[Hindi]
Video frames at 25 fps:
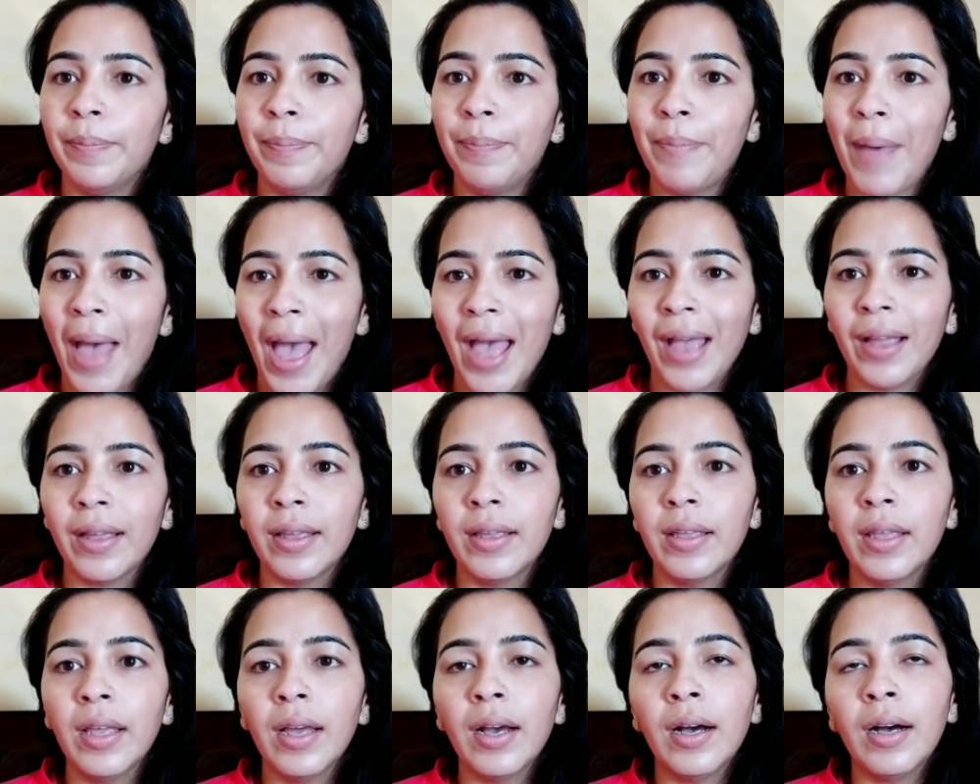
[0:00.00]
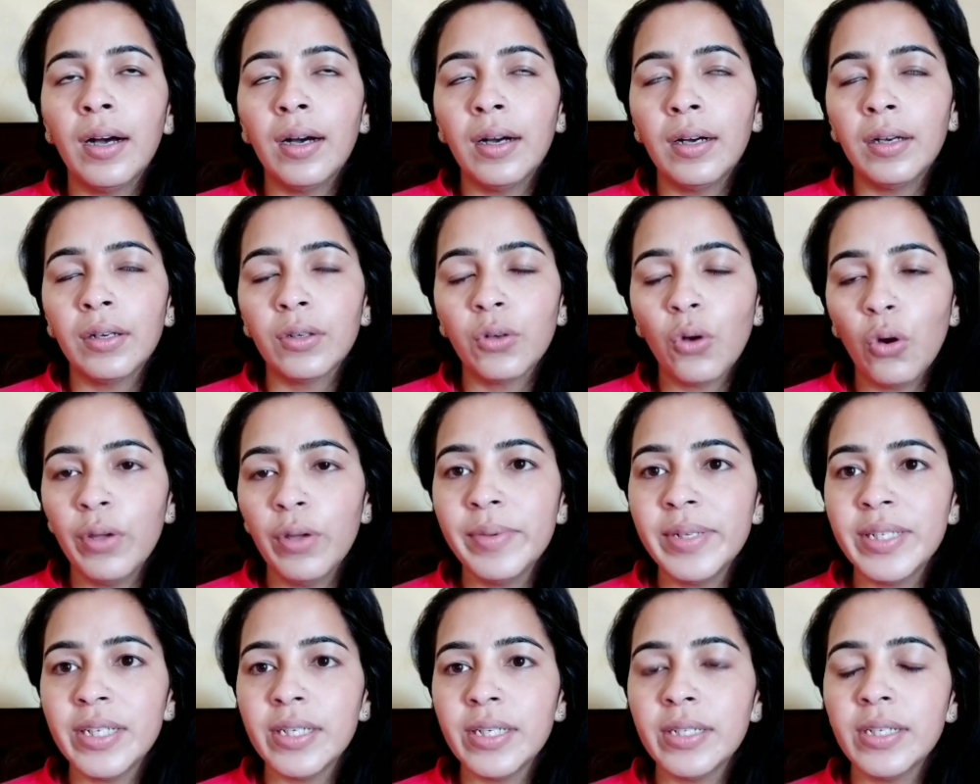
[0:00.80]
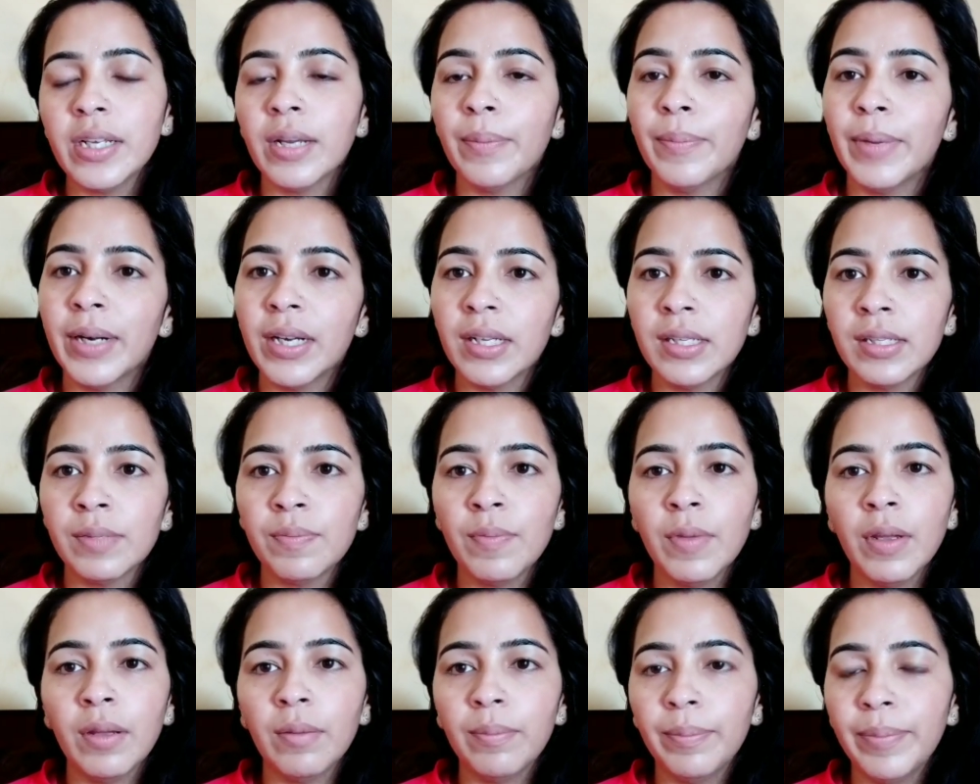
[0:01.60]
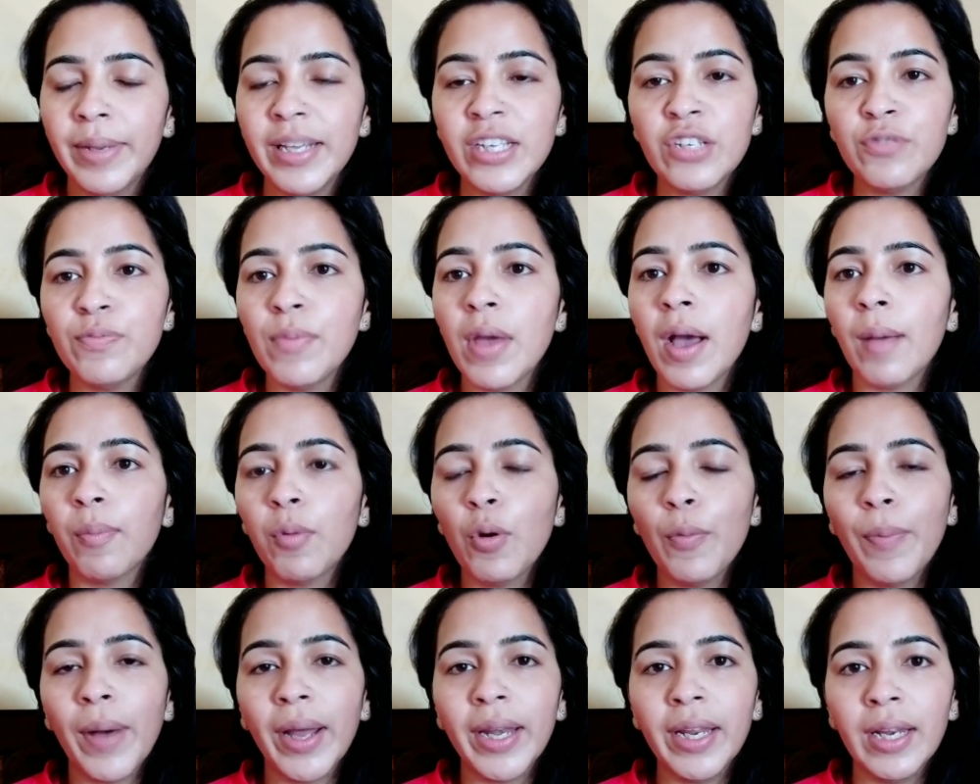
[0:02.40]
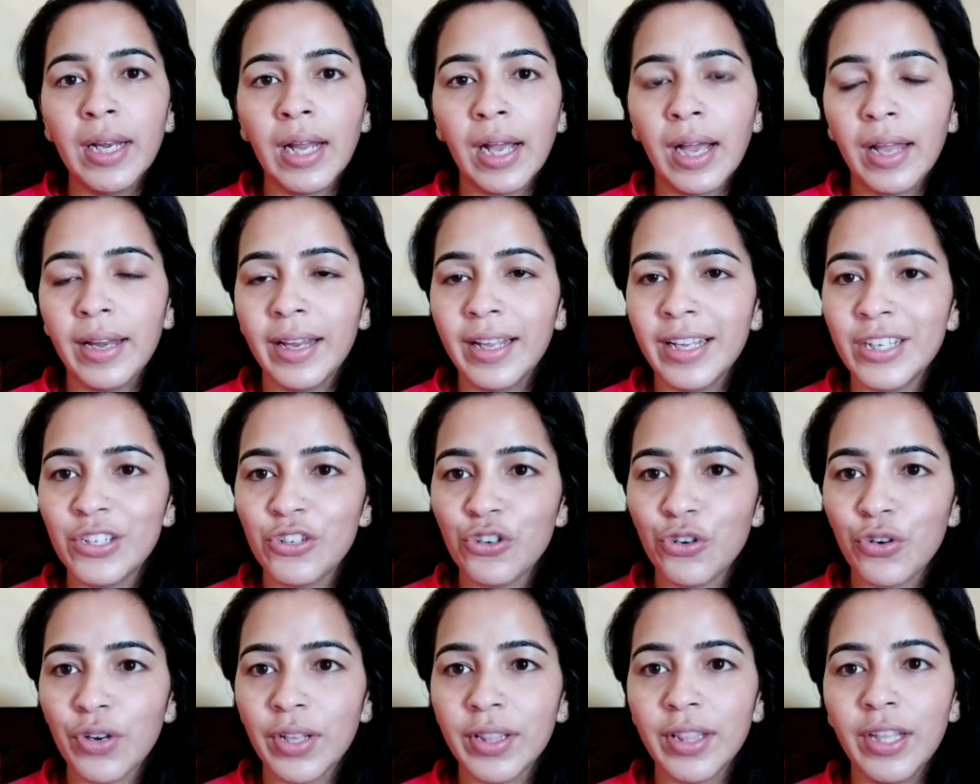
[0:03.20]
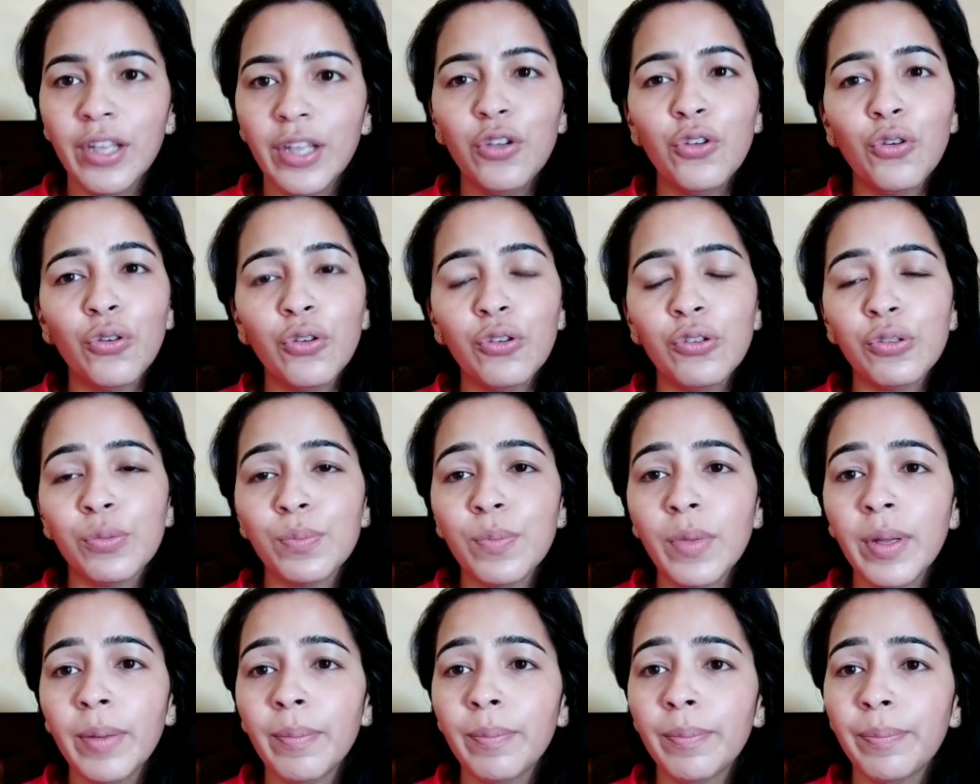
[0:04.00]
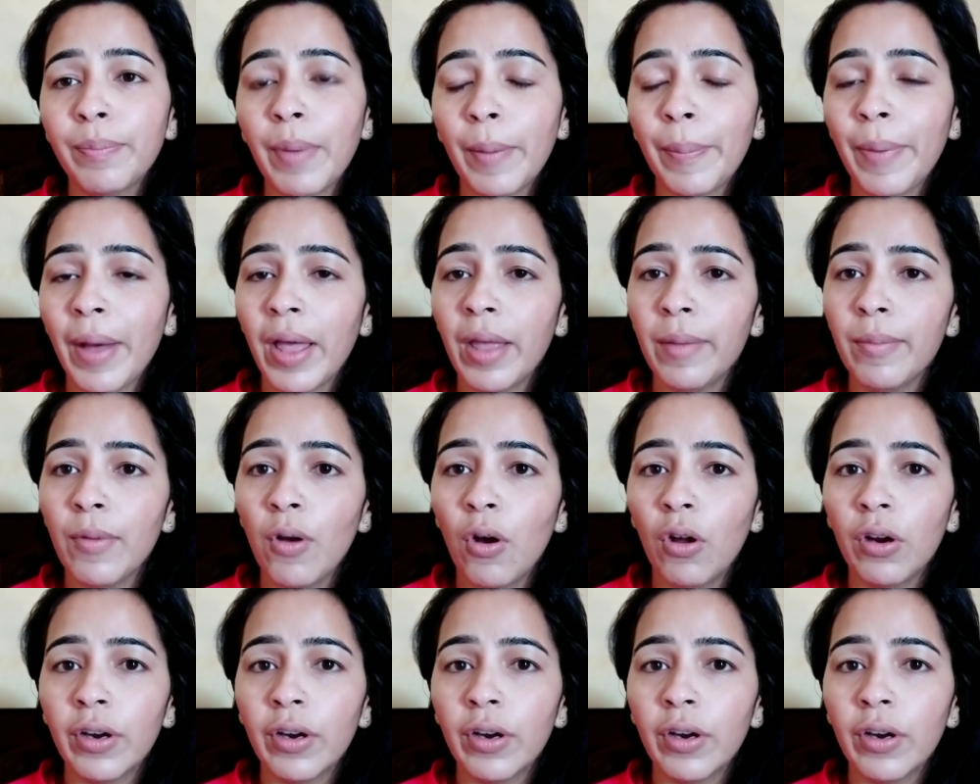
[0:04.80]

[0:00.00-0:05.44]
जो आप पैक या कोई भी चीज है बट इसमें बीच में आपको पानी लगाने की जरूरत नहीं क्योंकि उसमें